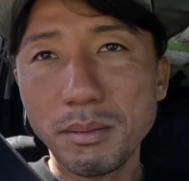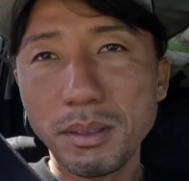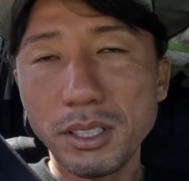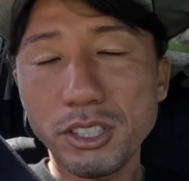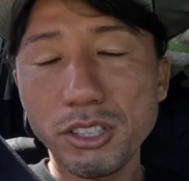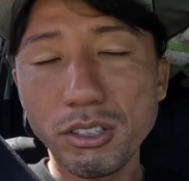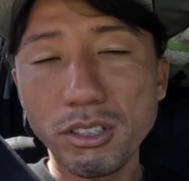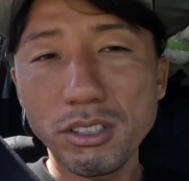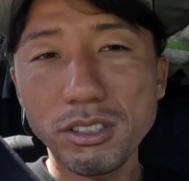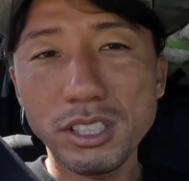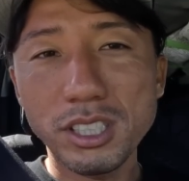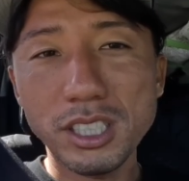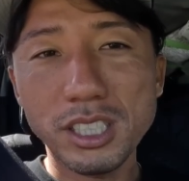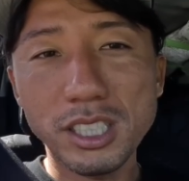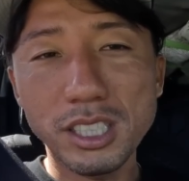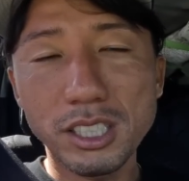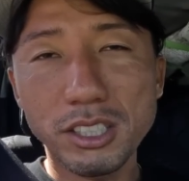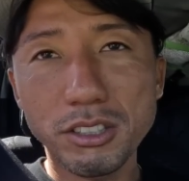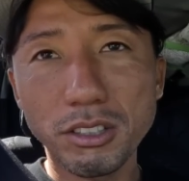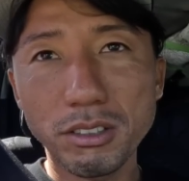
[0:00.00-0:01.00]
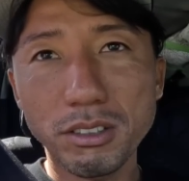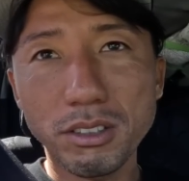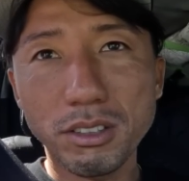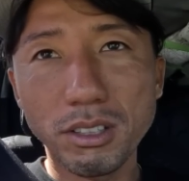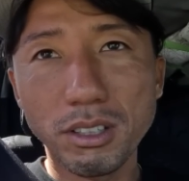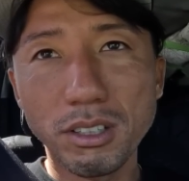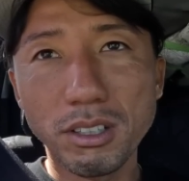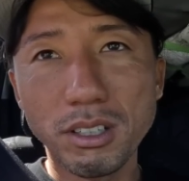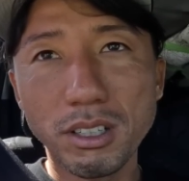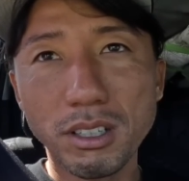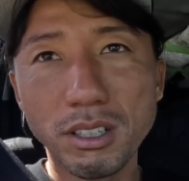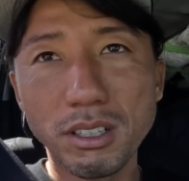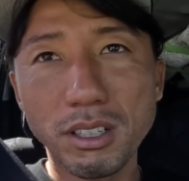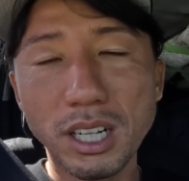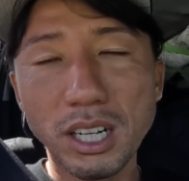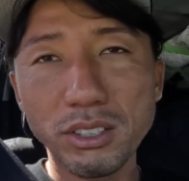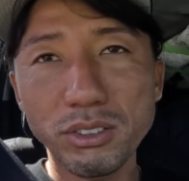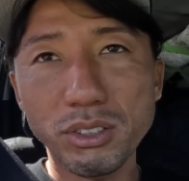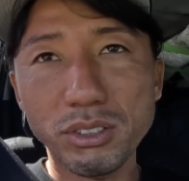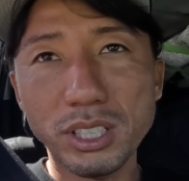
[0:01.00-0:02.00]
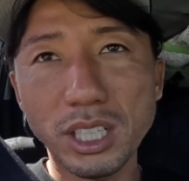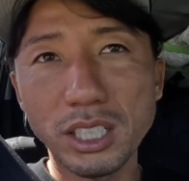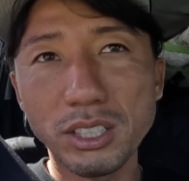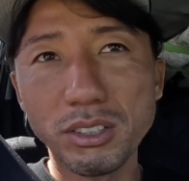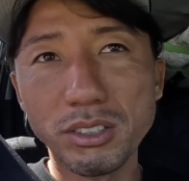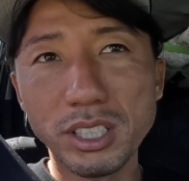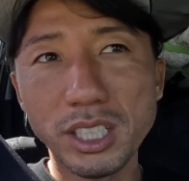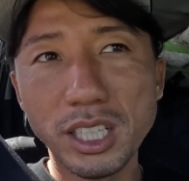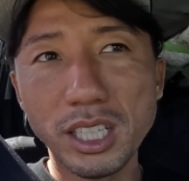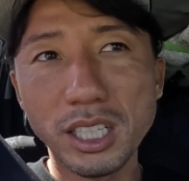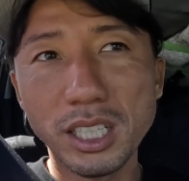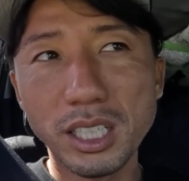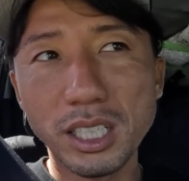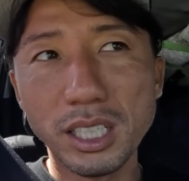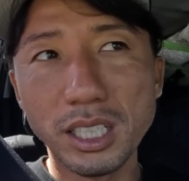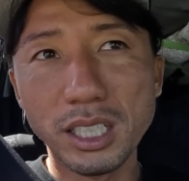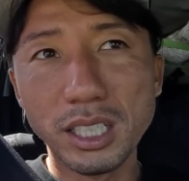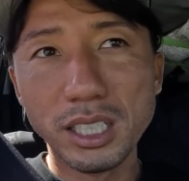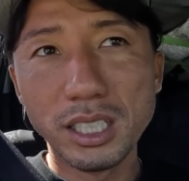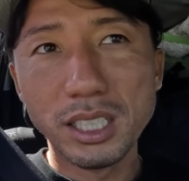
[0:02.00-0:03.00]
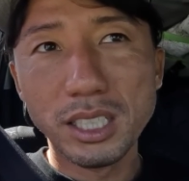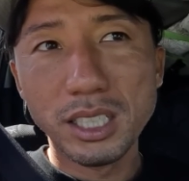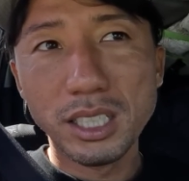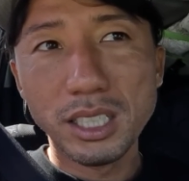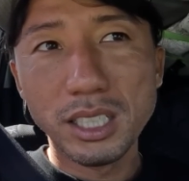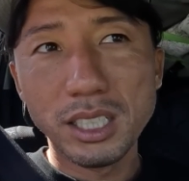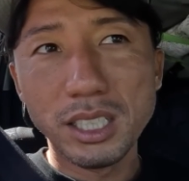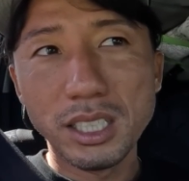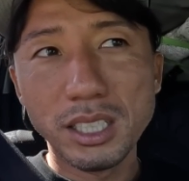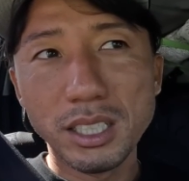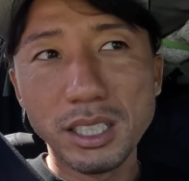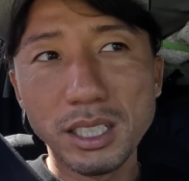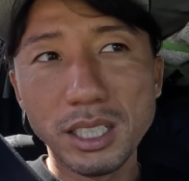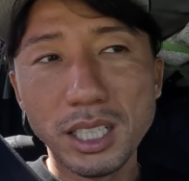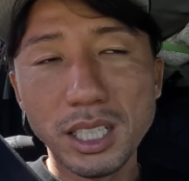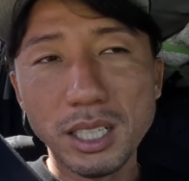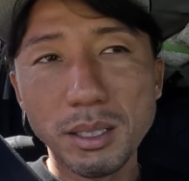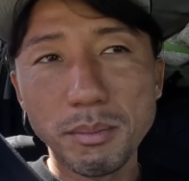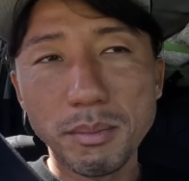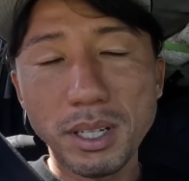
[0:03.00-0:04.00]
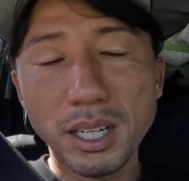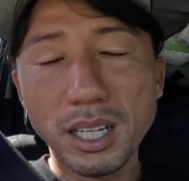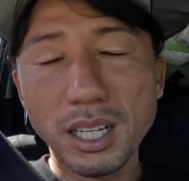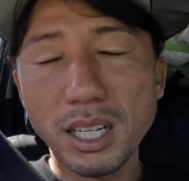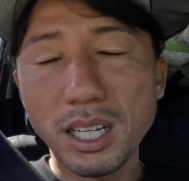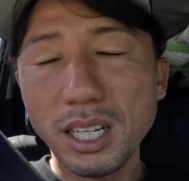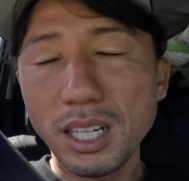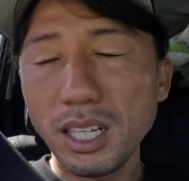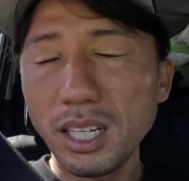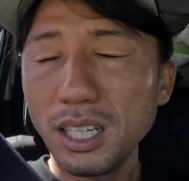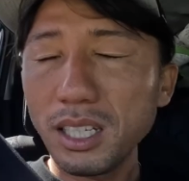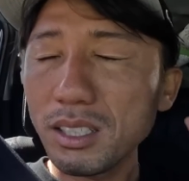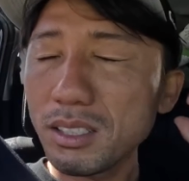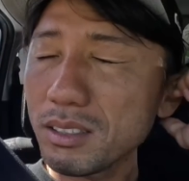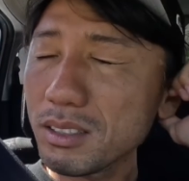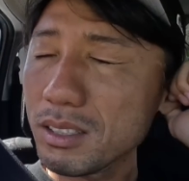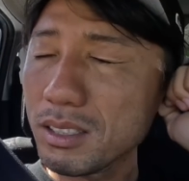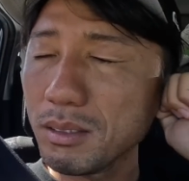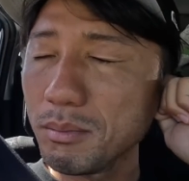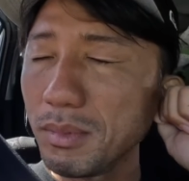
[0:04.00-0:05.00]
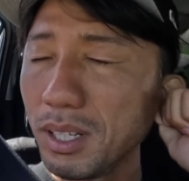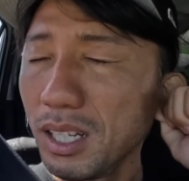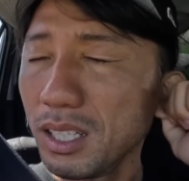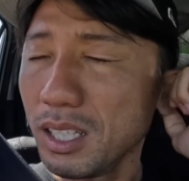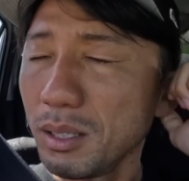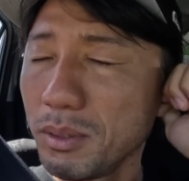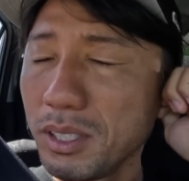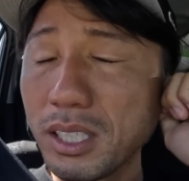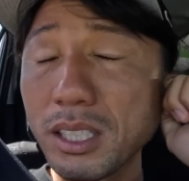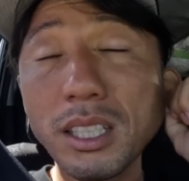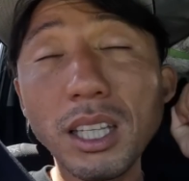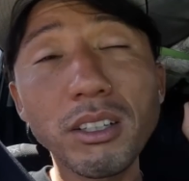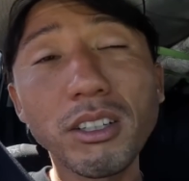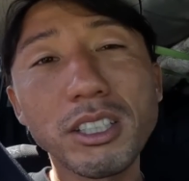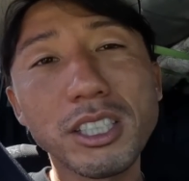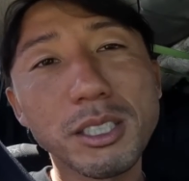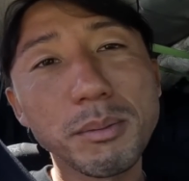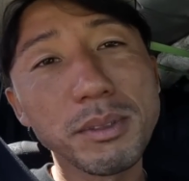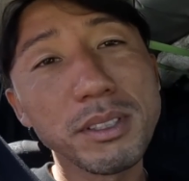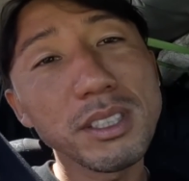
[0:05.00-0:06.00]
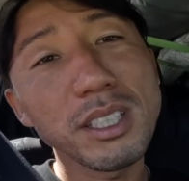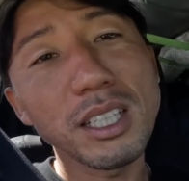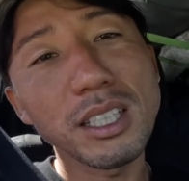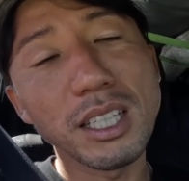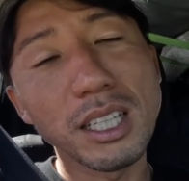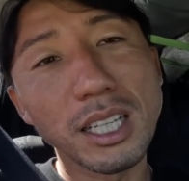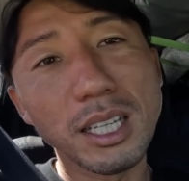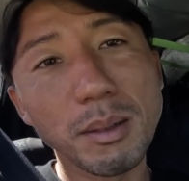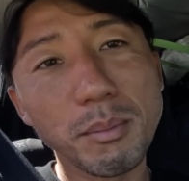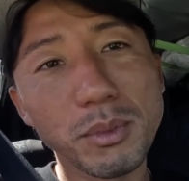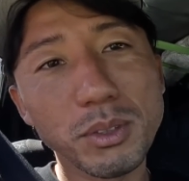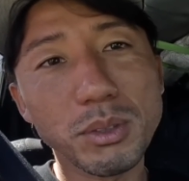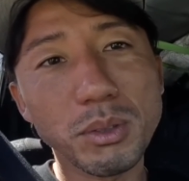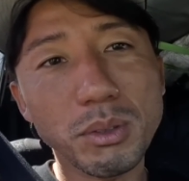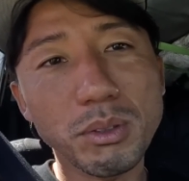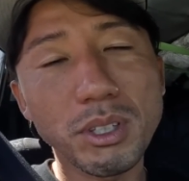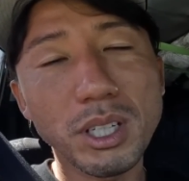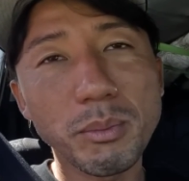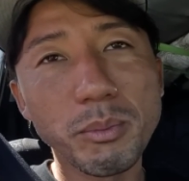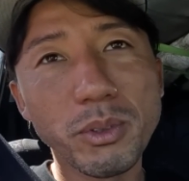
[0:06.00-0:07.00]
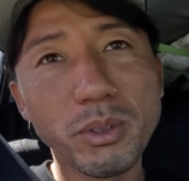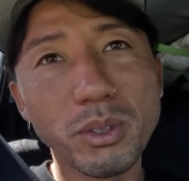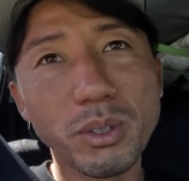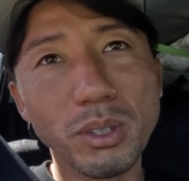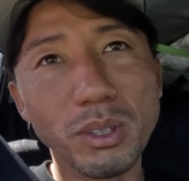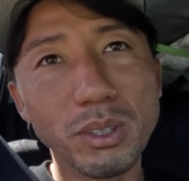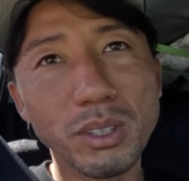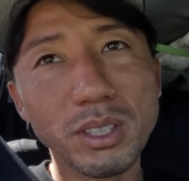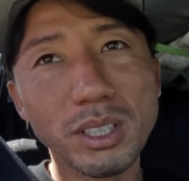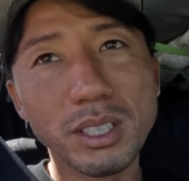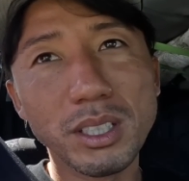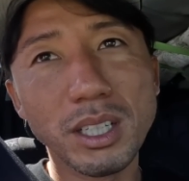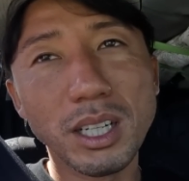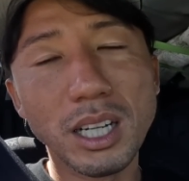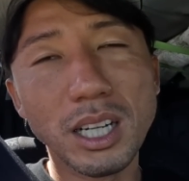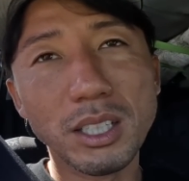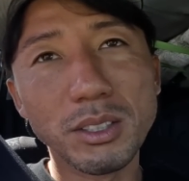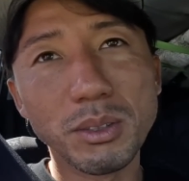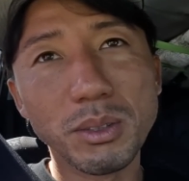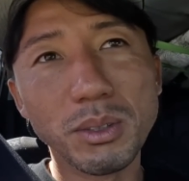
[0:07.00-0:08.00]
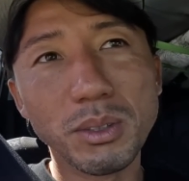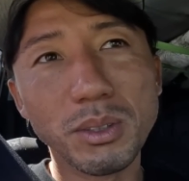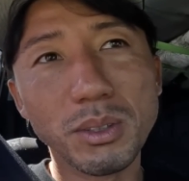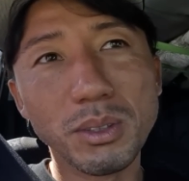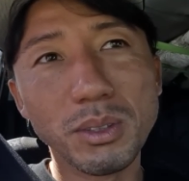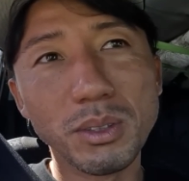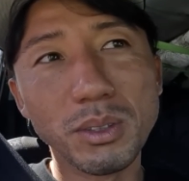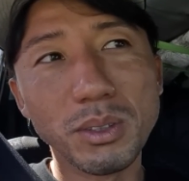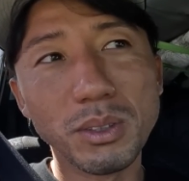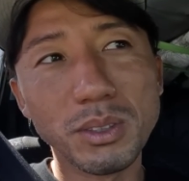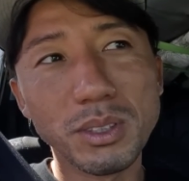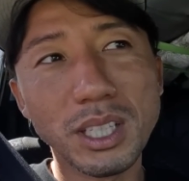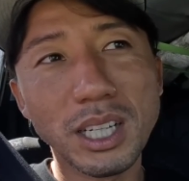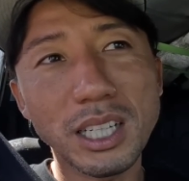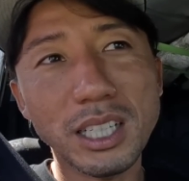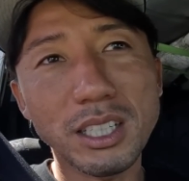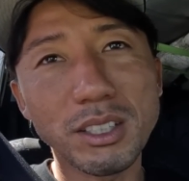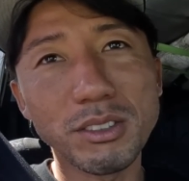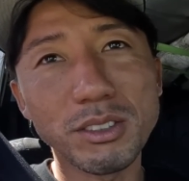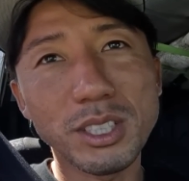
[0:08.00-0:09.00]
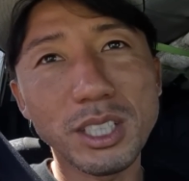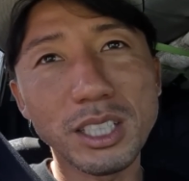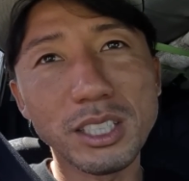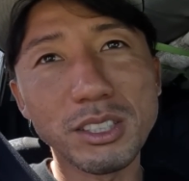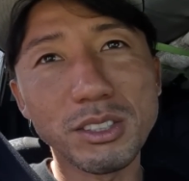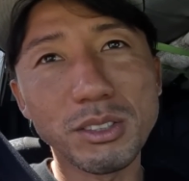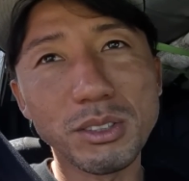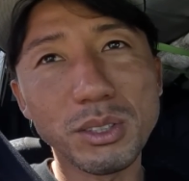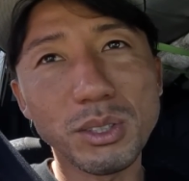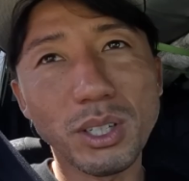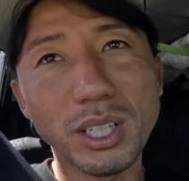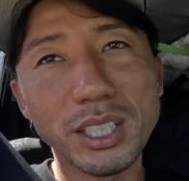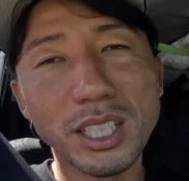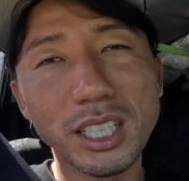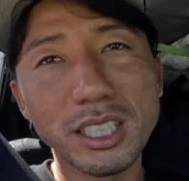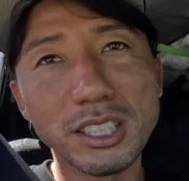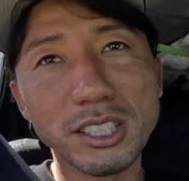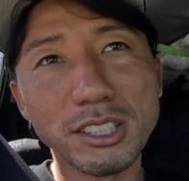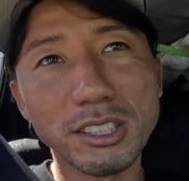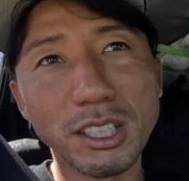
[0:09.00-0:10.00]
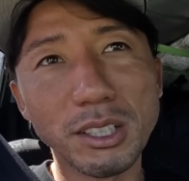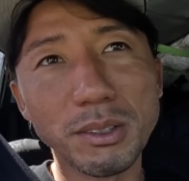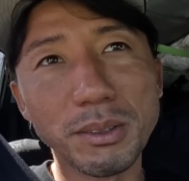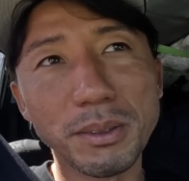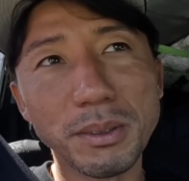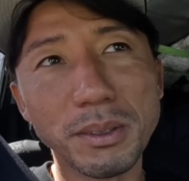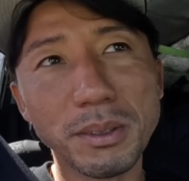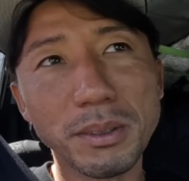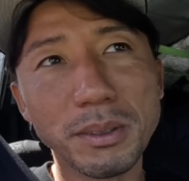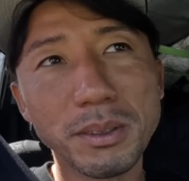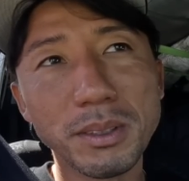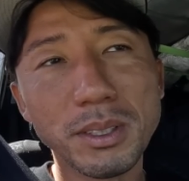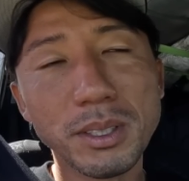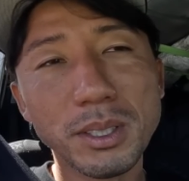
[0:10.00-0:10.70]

あ、正直ちょっとアウトサイドに、まあ変、まあでも行ったのは自分なんでね、もうそこはもう、あのー、誰かのせいにするとかないんですけど、